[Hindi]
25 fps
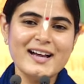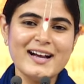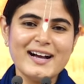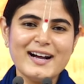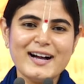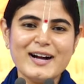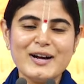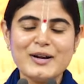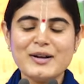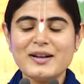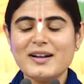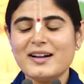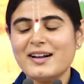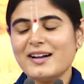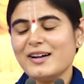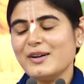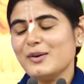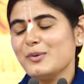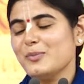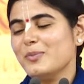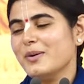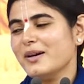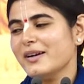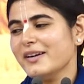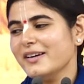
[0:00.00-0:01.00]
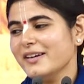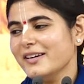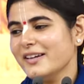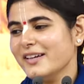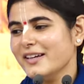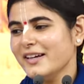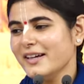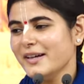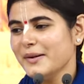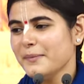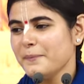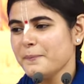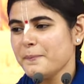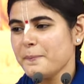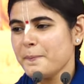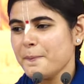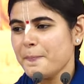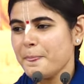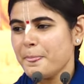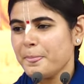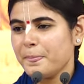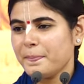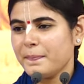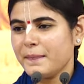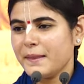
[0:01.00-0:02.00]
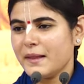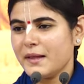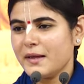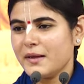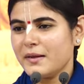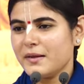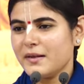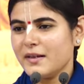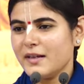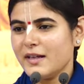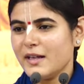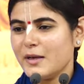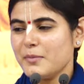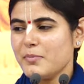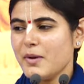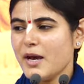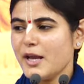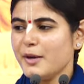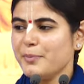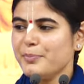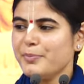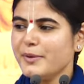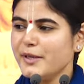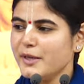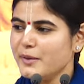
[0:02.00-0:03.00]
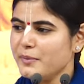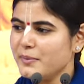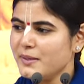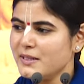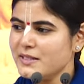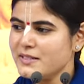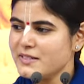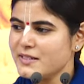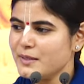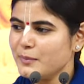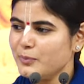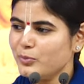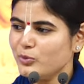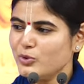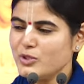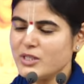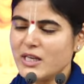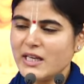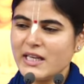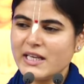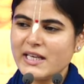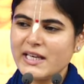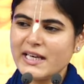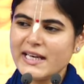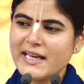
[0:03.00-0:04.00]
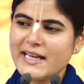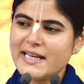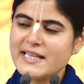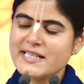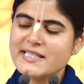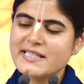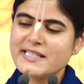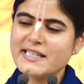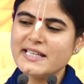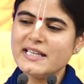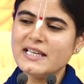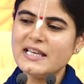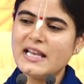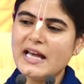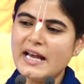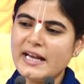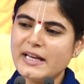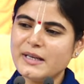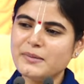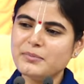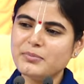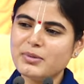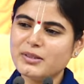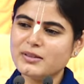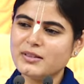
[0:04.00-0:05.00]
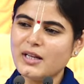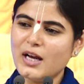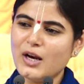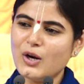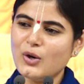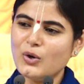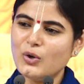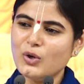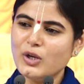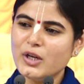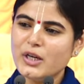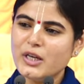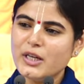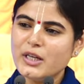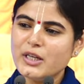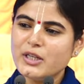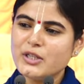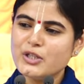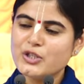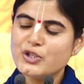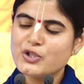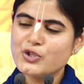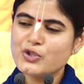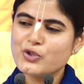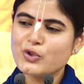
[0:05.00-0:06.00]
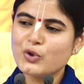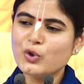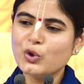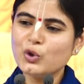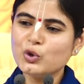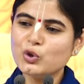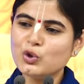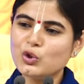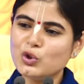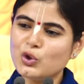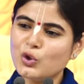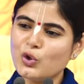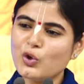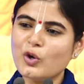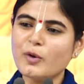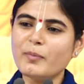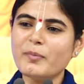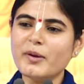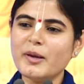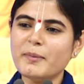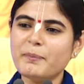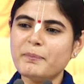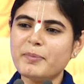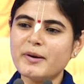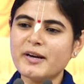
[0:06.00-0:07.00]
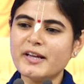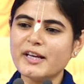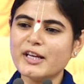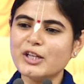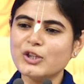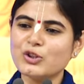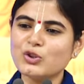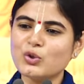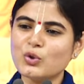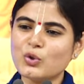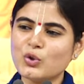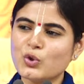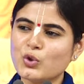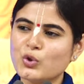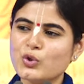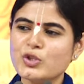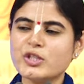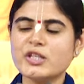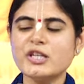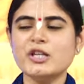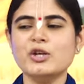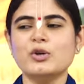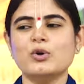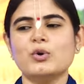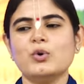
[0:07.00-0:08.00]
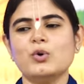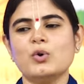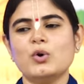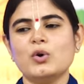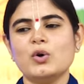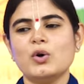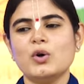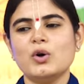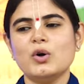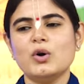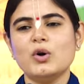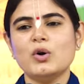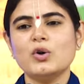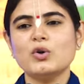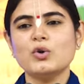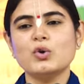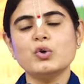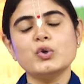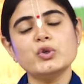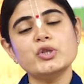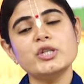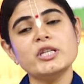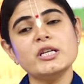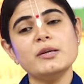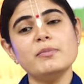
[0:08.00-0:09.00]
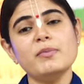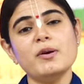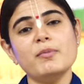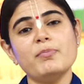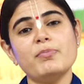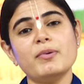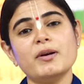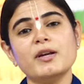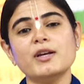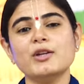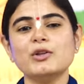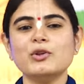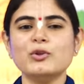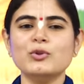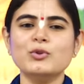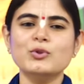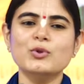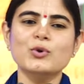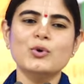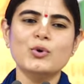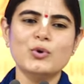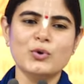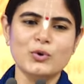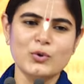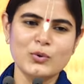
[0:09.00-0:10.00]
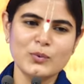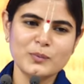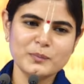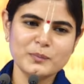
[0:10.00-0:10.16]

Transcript: अक, अकबर ने एक बार बीरबल से पूछा एक ऐसी लाइन बताओ जिसको दुख में पढ़े तो खुशी हो और खुशी में पढ़े तो दुख हो